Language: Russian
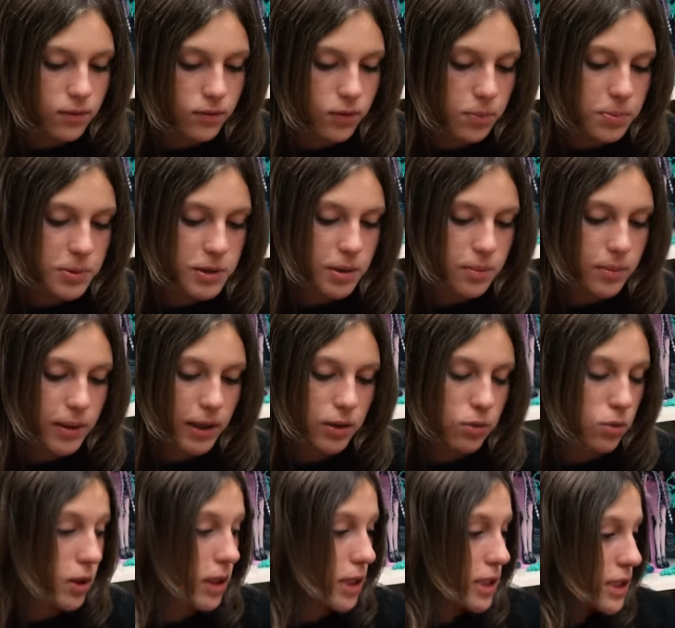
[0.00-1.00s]
В общем,
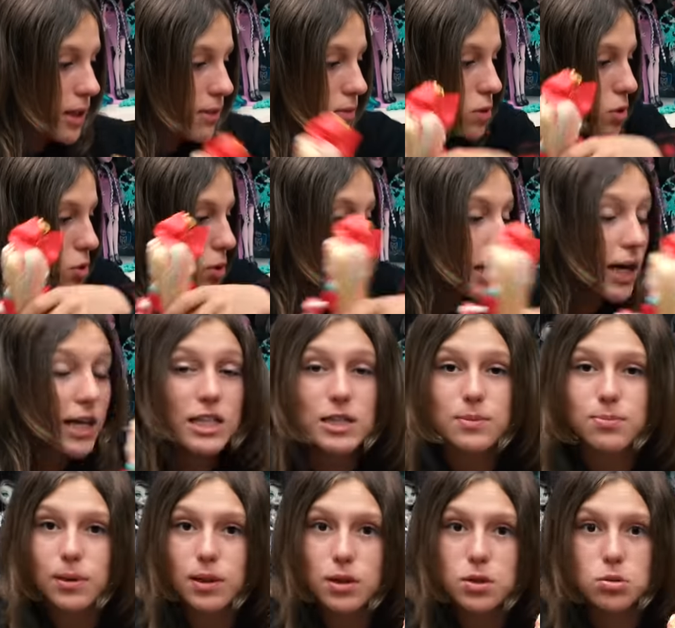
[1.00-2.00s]
эту красавицу я
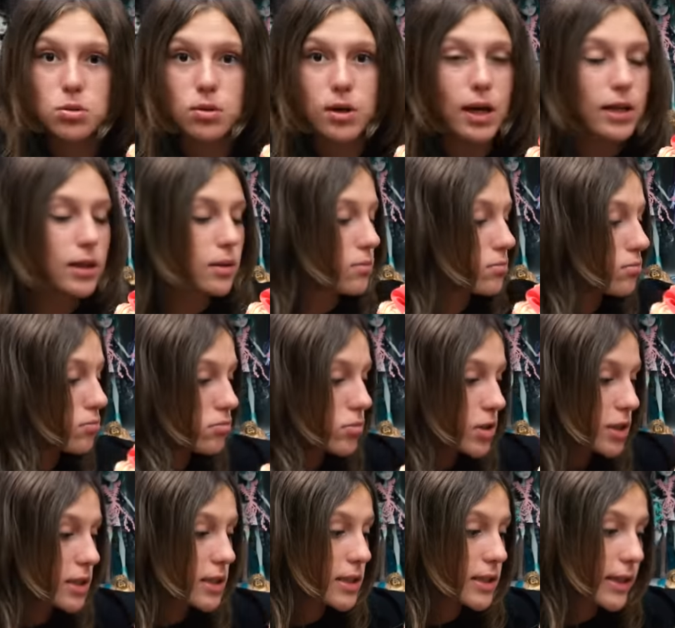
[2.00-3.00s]
расположу рядом
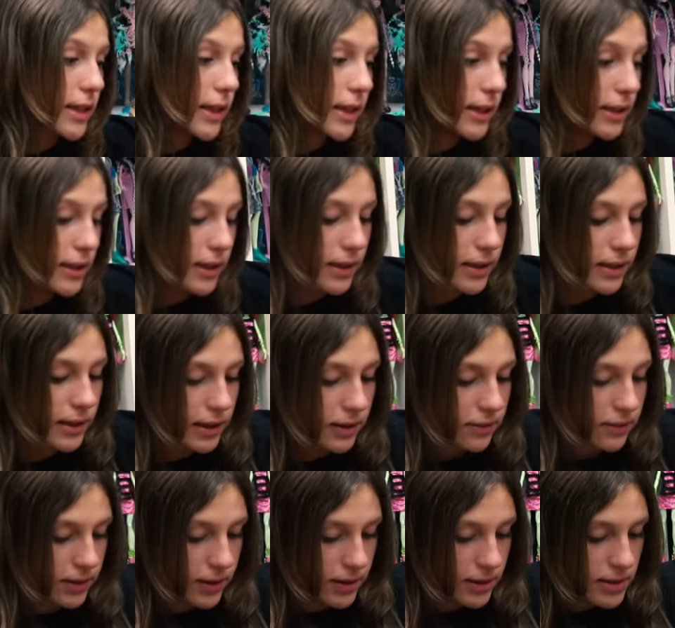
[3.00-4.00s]
со скелетой
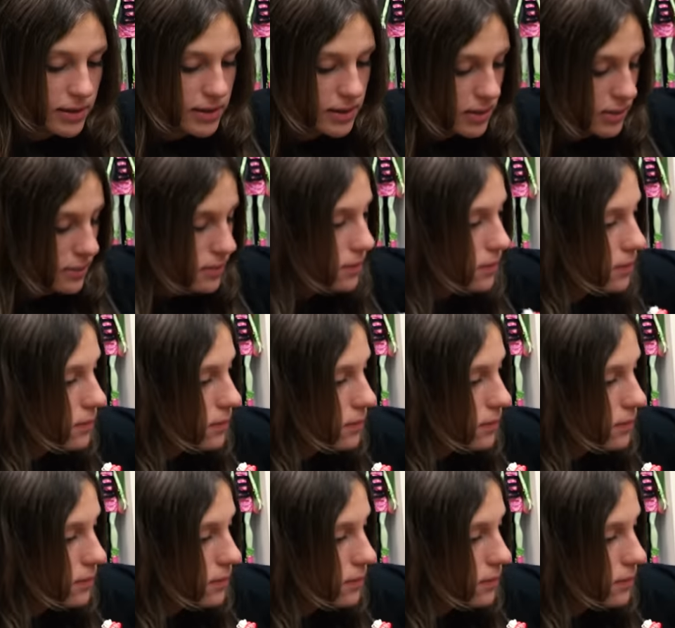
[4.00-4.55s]
Каламерос.